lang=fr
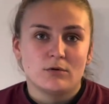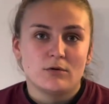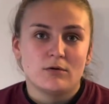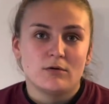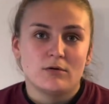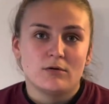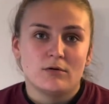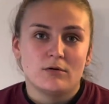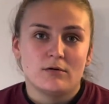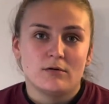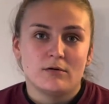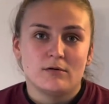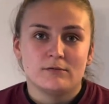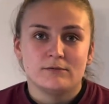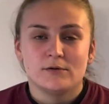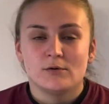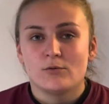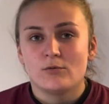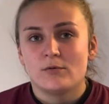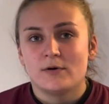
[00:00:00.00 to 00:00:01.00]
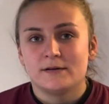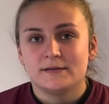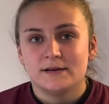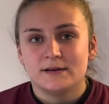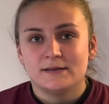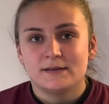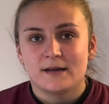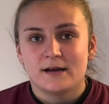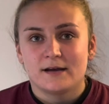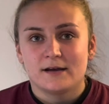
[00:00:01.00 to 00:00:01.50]
prends environ un
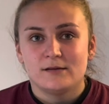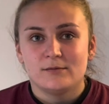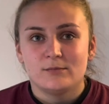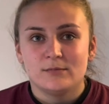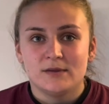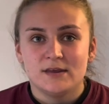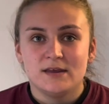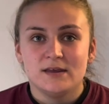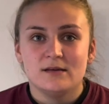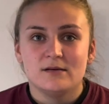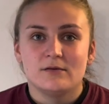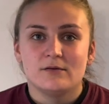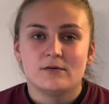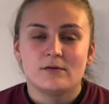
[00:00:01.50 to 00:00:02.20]
hectare et demi